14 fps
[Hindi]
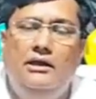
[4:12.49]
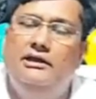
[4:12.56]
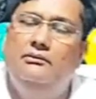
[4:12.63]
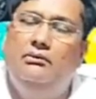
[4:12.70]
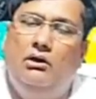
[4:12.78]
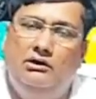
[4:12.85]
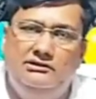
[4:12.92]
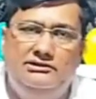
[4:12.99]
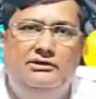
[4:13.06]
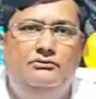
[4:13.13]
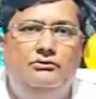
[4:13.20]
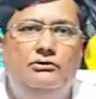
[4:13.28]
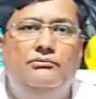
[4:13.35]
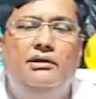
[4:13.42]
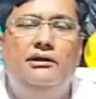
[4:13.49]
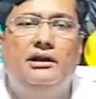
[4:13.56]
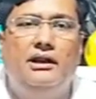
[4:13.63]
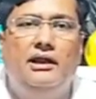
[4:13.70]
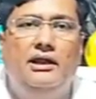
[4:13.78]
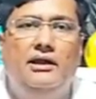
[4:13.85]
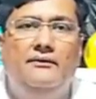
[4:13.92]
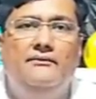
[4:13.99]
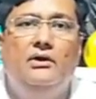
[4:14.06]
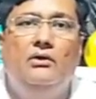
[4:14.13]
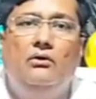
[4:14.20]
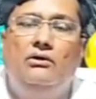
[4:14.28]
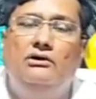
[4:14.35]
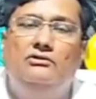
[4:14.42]
ये बहुत जेन्यून मैटर है
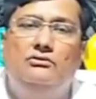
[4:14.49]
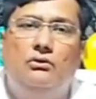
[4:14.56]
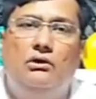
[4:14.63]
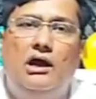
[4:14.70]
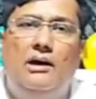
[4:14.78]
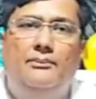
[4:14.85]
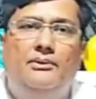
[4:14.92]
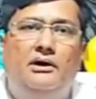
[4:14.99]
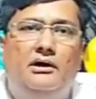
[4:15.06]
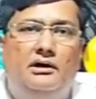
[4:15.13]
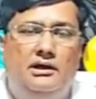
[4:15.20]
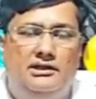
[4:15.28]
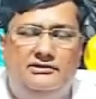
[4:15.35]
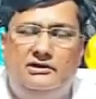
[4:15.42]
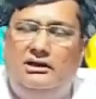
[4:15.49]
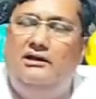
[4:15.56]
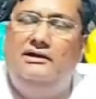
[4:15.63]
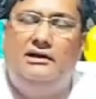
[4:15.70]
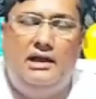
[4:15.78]
और इसको आप एस्कलेट